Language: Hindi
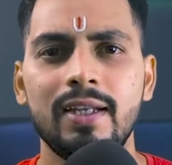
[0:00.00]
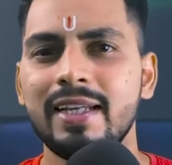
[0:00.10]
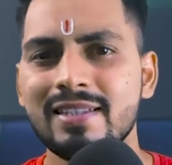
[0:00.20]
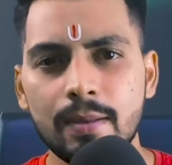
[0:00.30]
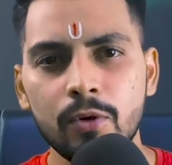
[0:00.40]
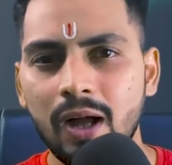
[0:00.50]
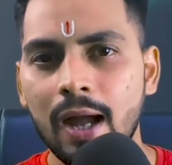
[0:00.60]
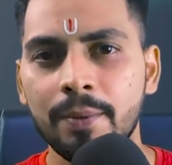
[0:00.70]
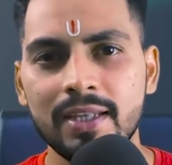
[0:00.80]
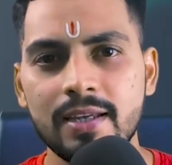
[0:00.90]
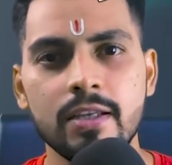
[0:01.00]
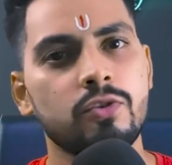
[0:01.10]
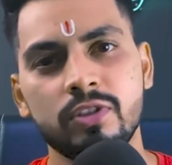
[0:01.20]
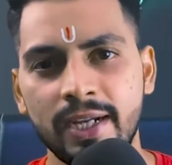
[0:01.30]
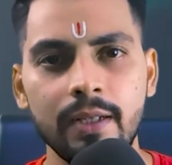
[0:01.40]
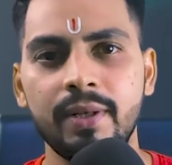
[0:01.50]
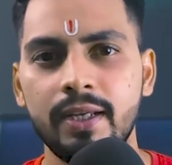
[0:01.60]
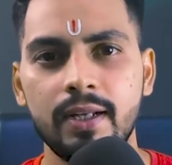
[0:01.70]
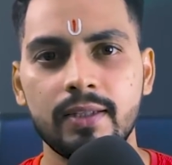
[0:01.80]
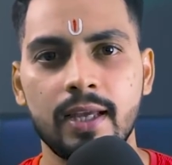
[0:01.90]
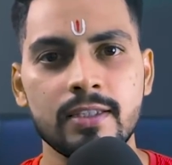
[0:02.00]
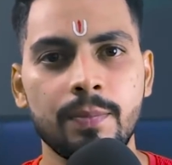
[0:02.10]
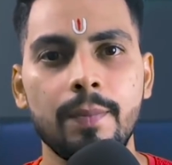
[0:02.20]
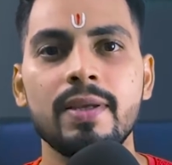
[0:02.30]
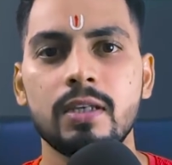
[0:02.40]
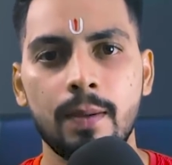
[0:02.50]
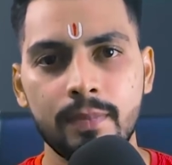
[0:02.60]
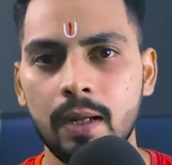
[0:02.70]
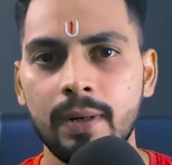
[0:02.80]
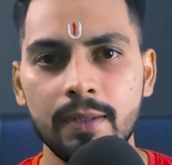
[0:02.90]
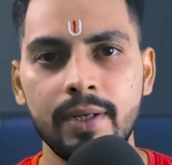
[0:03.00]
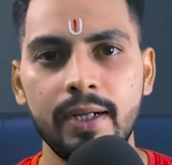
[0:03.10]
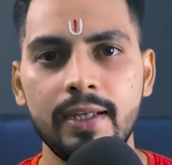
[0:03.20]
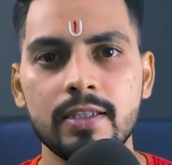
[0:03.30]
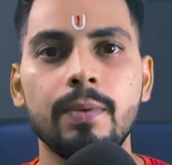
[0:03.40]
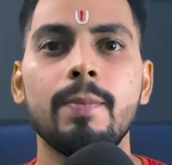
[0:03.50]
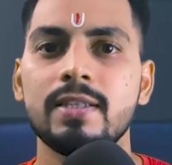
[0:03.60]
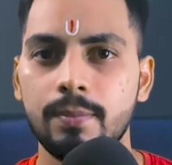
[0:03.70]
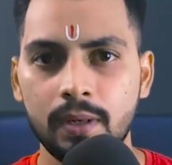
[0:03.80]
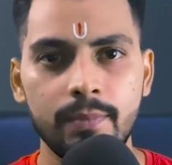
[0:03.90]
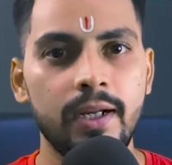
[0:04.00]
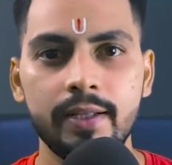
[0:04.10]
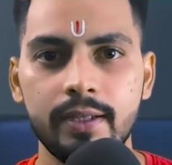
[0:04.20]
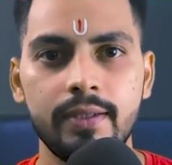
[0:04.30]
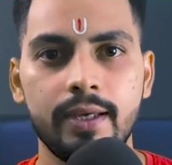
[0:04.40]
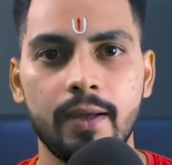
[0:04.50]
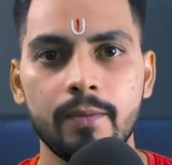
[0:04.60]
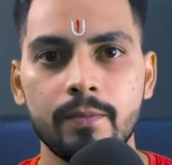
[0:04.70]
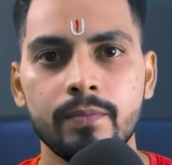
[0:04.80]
लेकिन सब लोग आपके जैसे सोसाइटी में नहीं रहते हैं सबके पास अपना अपार्टमेंट नहीं है सबके पास अपना बिल्डिंग नहीं है